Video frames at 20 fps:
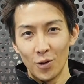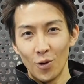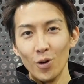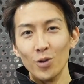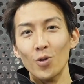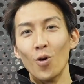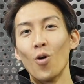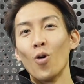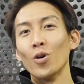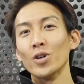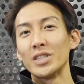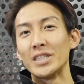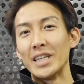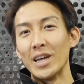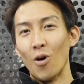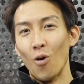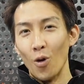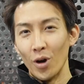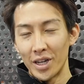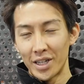を残し
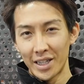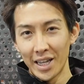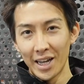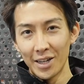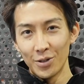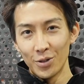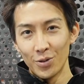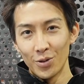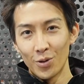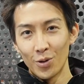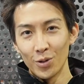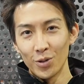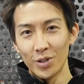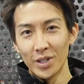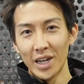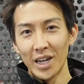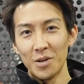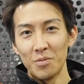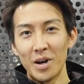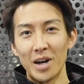ておきたいということ
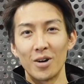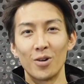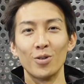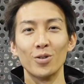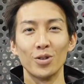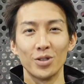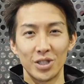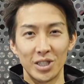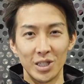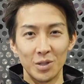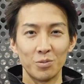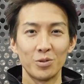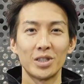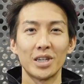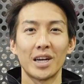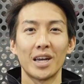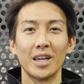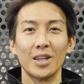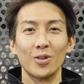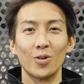であればこの
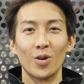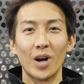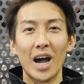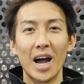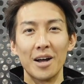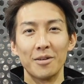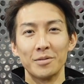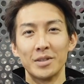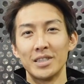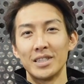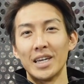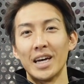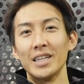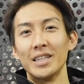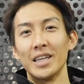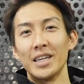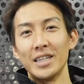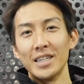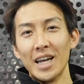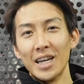チームジャケットが
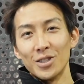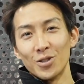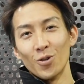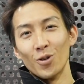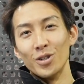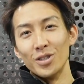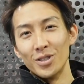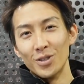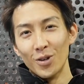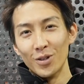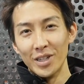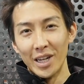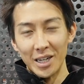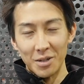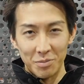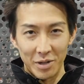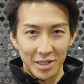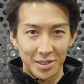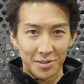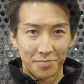最適なチョイスとな
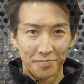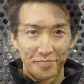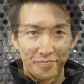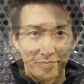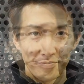ります